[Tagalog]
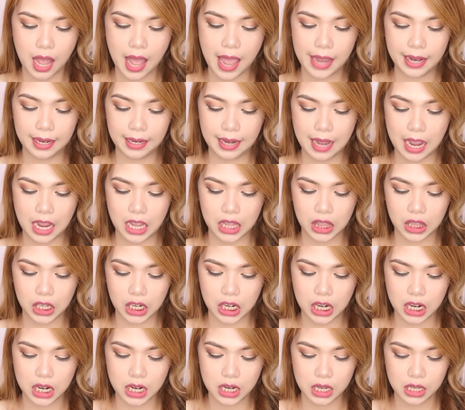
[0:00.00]

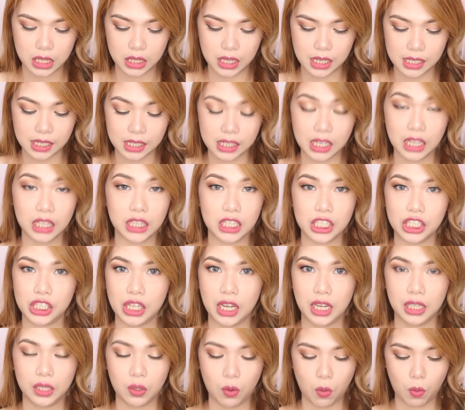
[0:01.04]
highlighter. This is in the
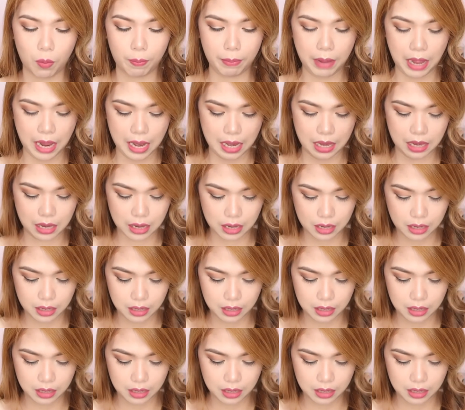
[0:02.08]
shade Opal.